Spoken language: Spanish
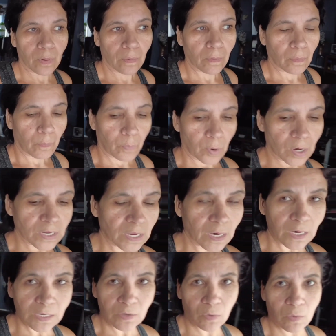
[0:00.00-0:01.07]
Y bueno, por
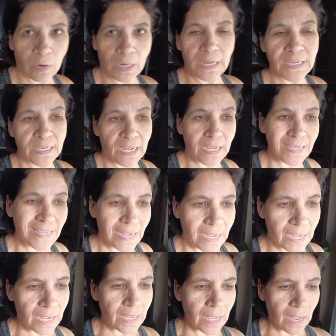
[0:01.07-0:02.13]
esa razón es que
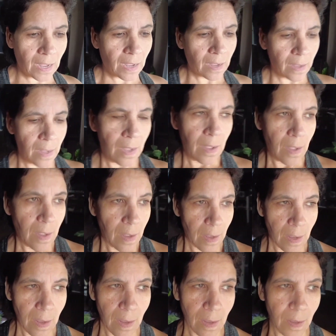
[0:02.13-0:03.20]
saqué ya
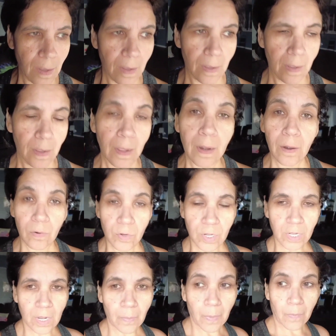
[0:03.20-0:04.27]
a, a
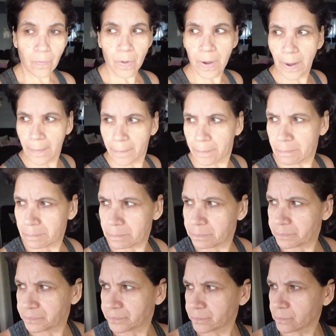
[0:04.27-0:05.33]
Rosita para afuera.
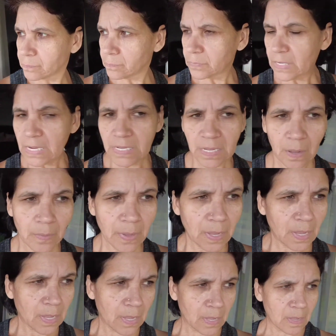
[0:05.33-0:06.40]
Y
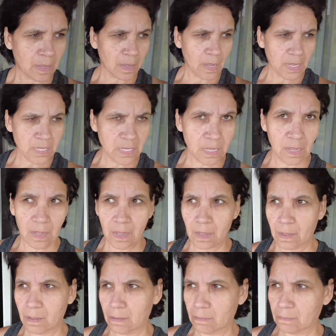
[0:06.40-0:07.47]
saben que
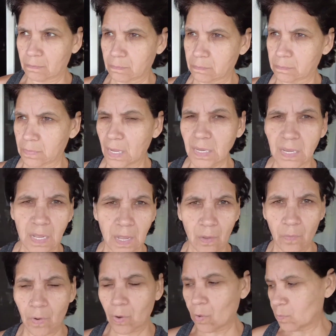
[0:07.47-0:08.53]
hace, antes
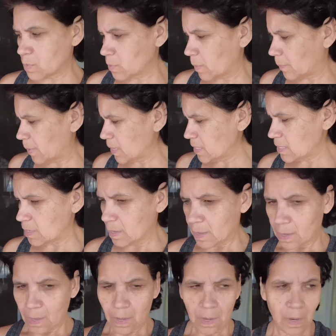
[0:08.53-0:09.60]
de que fuera con mis papás,
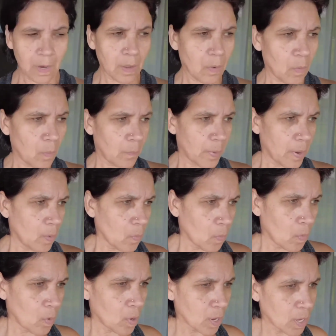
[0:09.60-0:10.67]
le compré
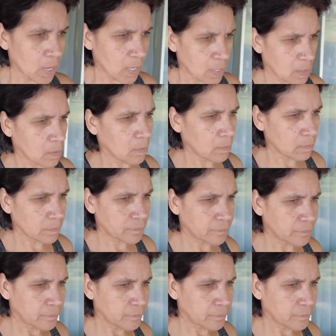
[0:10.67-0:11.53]
un corralito.